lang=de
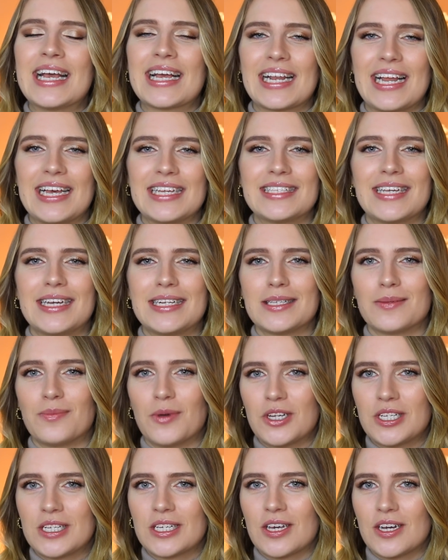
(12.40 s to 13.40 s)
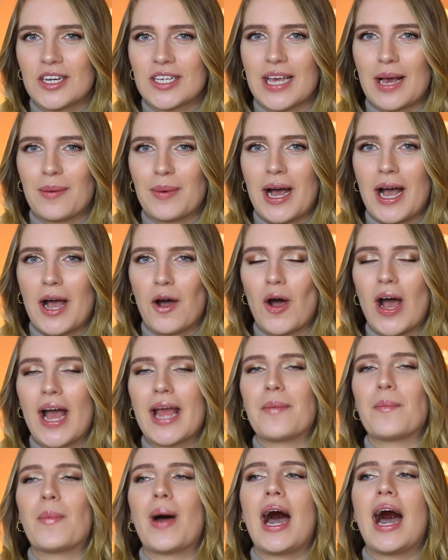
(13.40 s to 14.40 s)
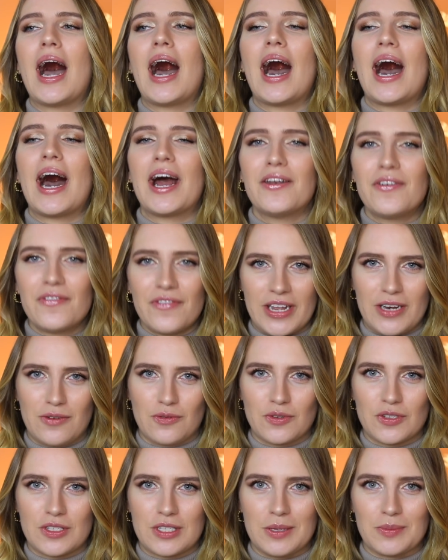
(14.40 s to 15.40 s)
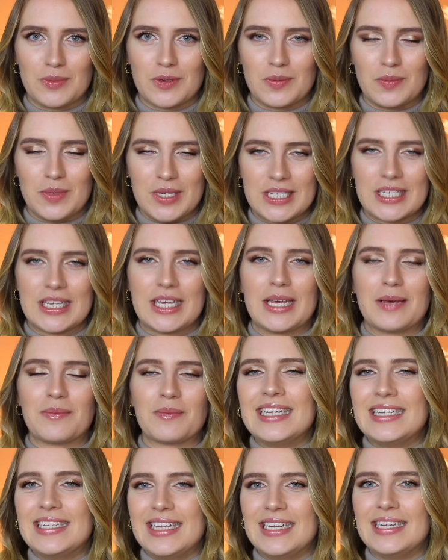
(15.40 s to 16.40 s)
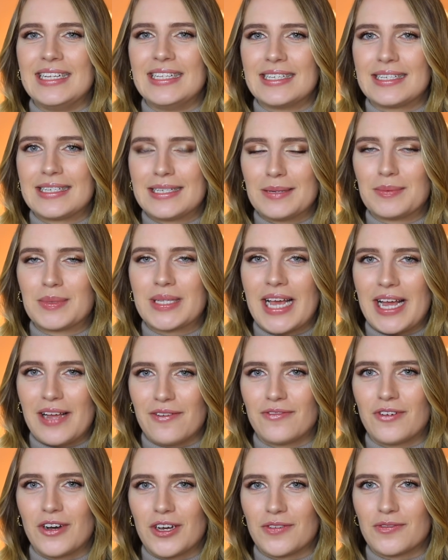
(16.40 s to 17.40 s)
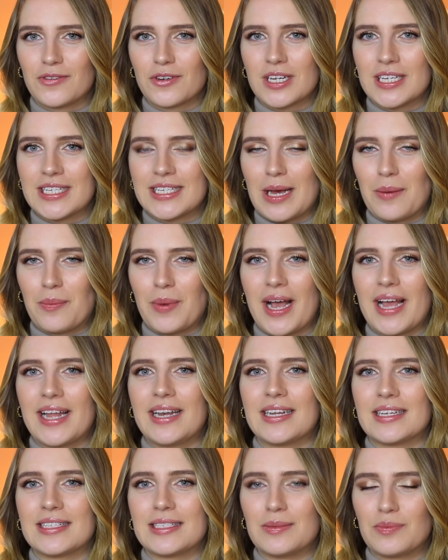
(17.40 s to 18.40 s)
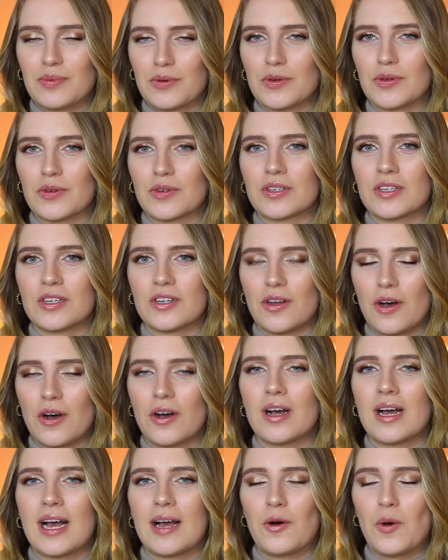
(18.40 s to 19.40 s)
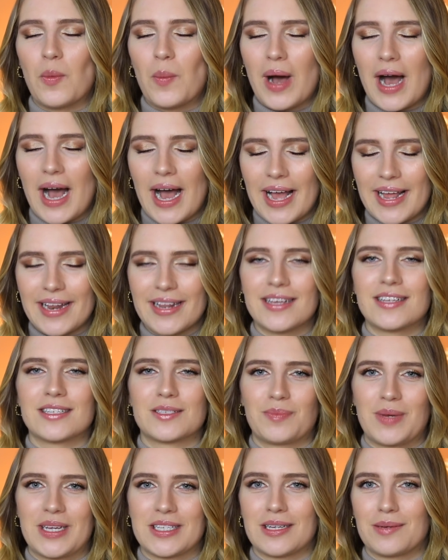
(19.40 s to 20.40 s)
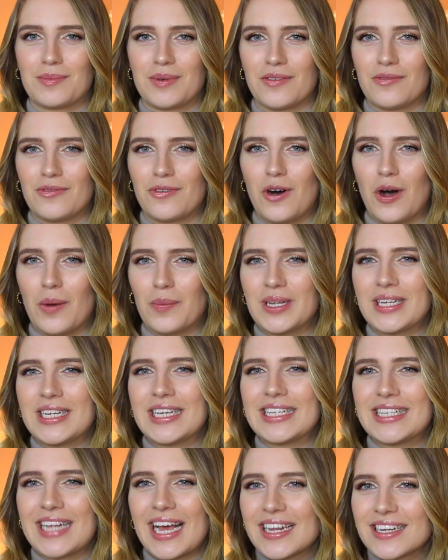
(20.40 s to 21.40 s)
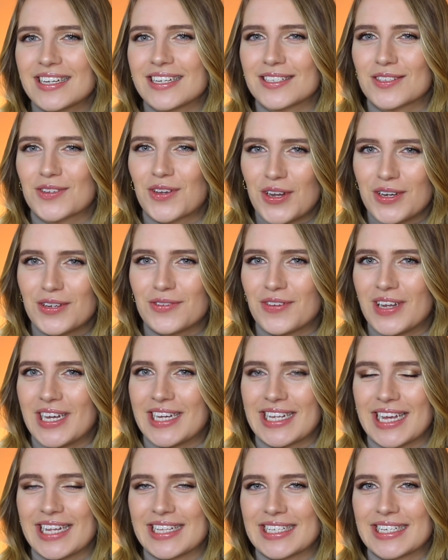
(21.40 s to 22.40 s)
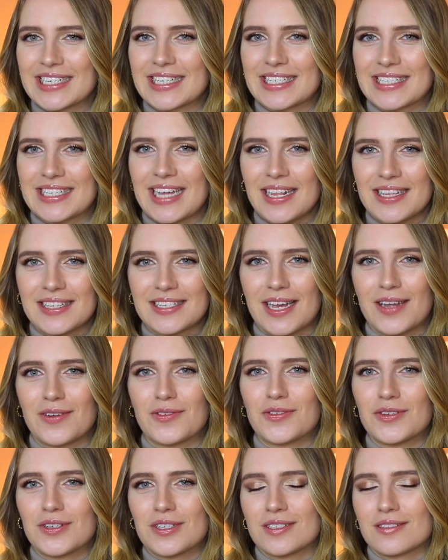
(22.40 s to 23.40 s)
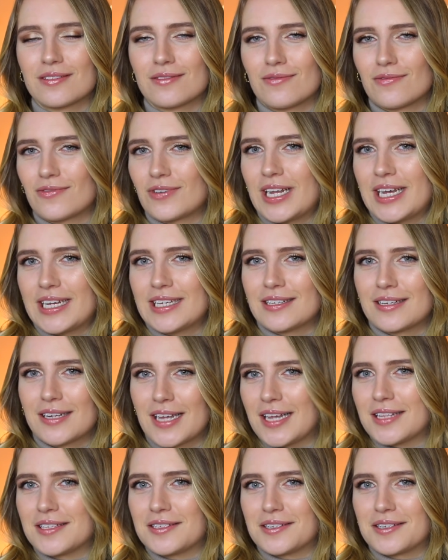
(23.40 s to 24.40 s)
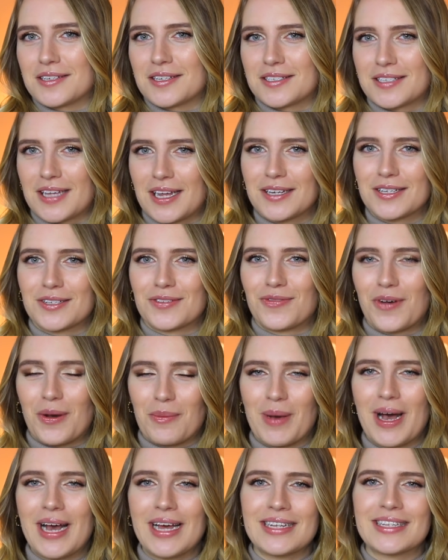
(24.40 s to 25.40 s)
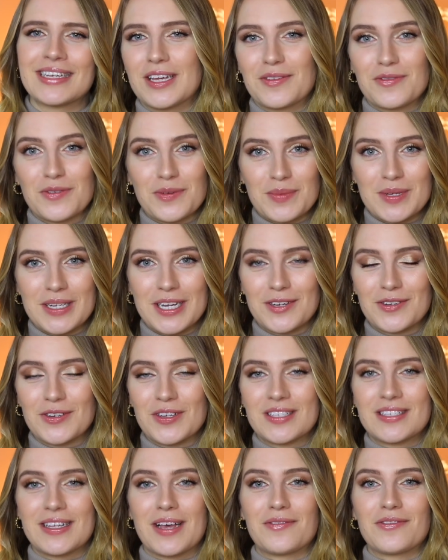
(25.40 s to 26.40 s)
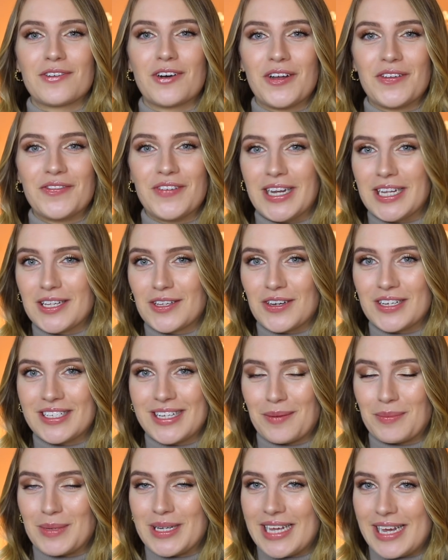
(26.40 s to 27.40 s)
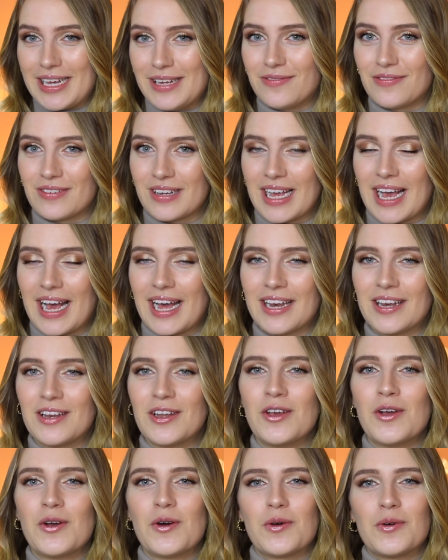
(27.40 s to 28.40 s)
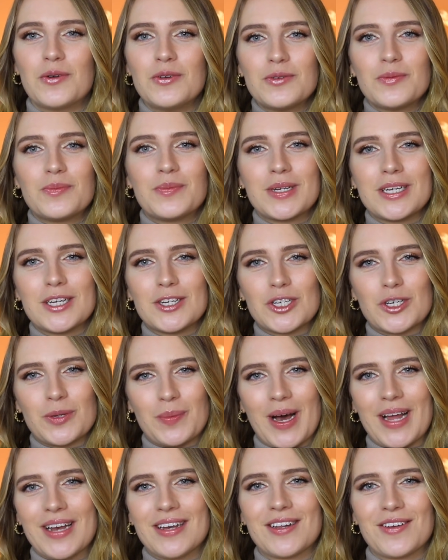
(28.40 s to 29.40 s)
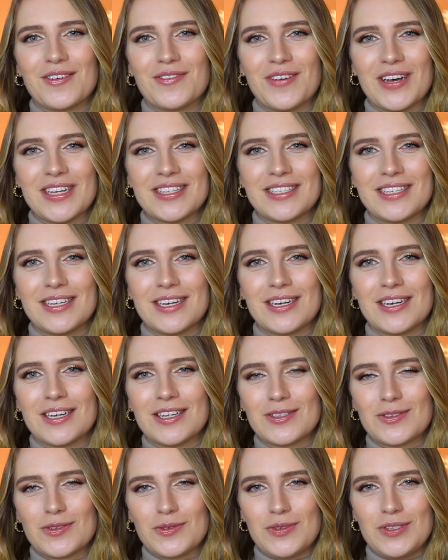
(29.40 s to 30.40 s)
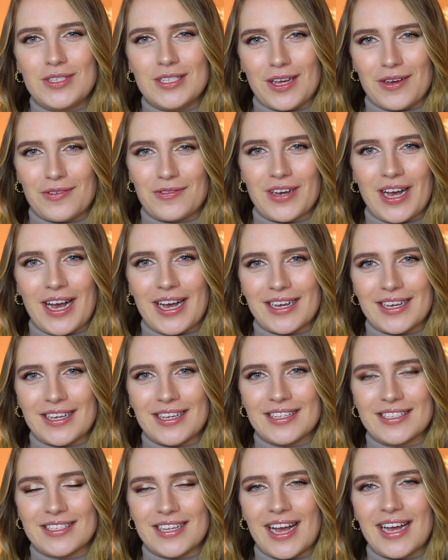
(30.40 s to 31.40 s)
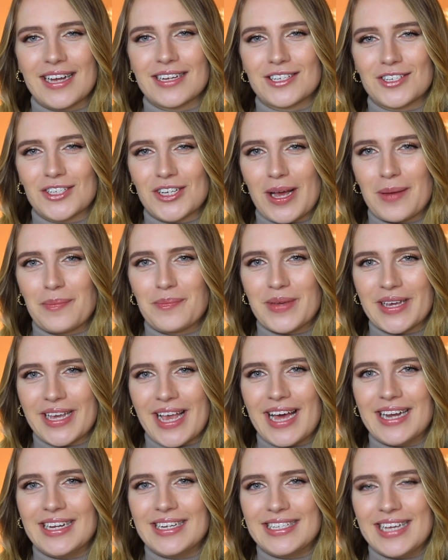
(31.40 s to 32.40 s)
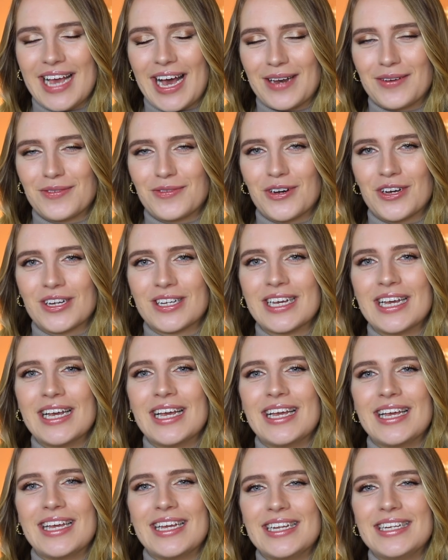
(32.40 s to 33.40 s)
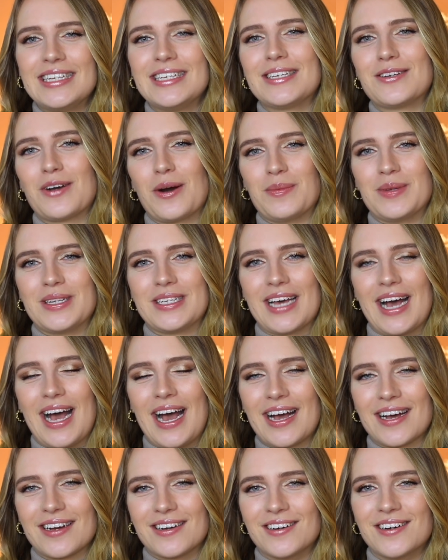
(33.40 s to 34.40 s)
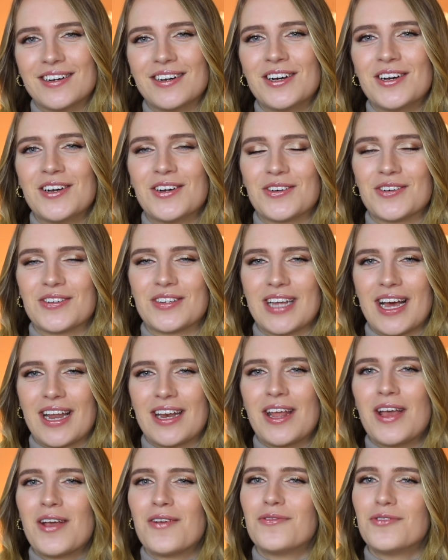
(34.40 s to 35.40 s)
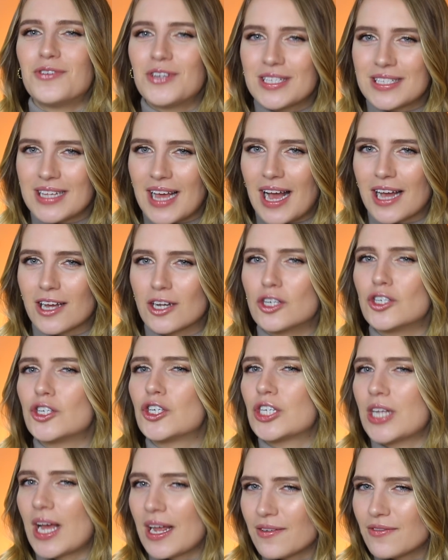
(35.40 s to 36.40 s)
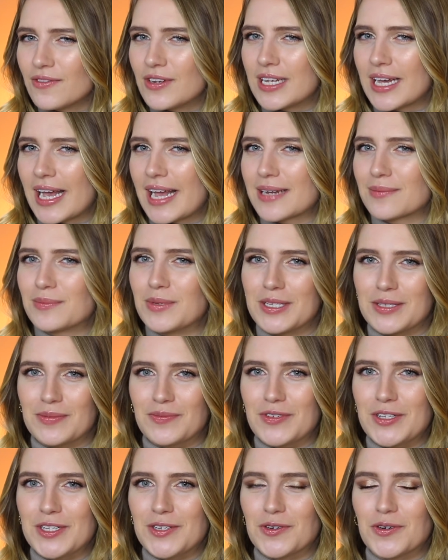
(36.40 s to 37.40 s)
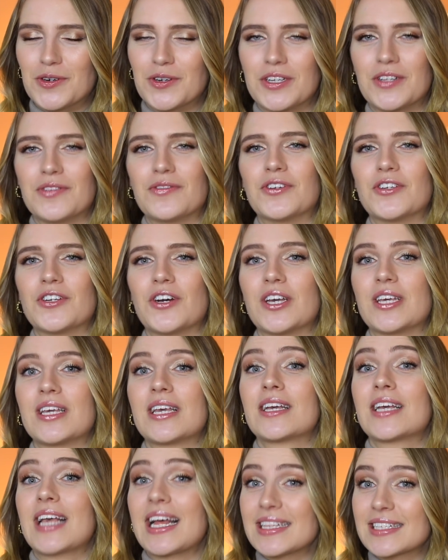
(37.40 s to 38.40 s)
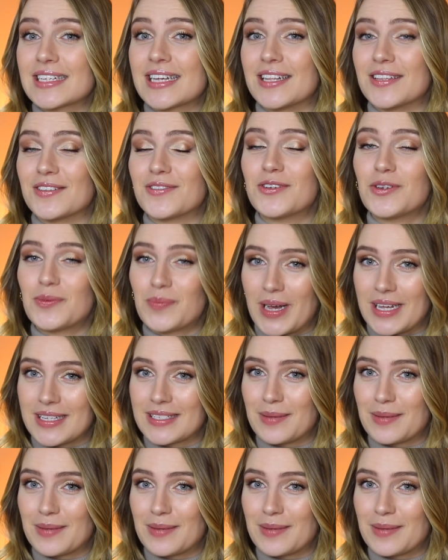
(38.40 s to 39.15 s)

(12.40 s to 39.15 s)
Gleichzeitig möchte ich euch aber auch ein paar Anwendungstipps mitgeben, denn diese Tipps helfen euch wirklich dabei, dass die Produkte noch um einiges besser performen. Ich dachte, das könnte vielleicht ganz interessant sein und ist vielleicht ein ganz interessantes Format. Ich würde mich natürlich sehr freuen, wenn ich euch damit helfen kann und bin gespannt, was ihr zu dieser Frage hier sagt. Schreibt mir gerne die Antwort in die Kommentare und dann würde ich sagen, starten wir direkt mit dem Video und ich wünsche euch ganz, ganz viel Spaß